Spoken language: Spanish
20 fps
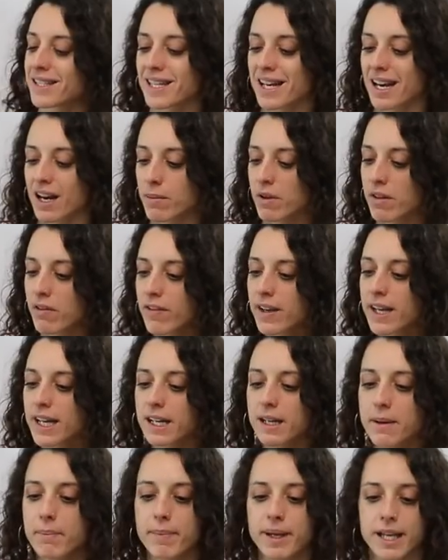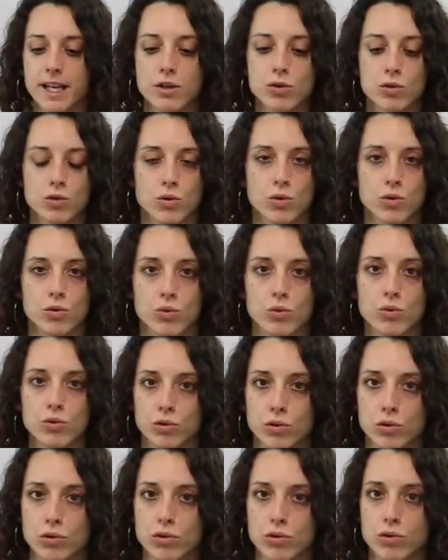se ramifican en pequeños
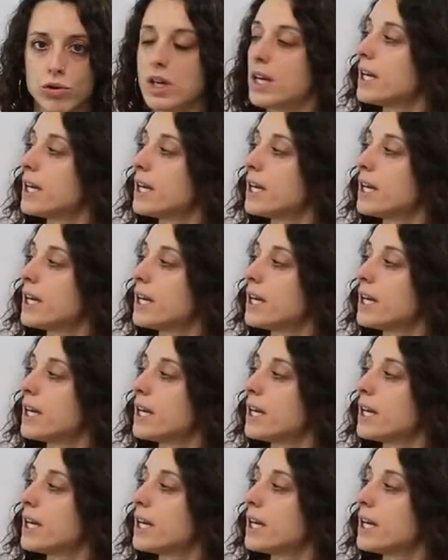conductos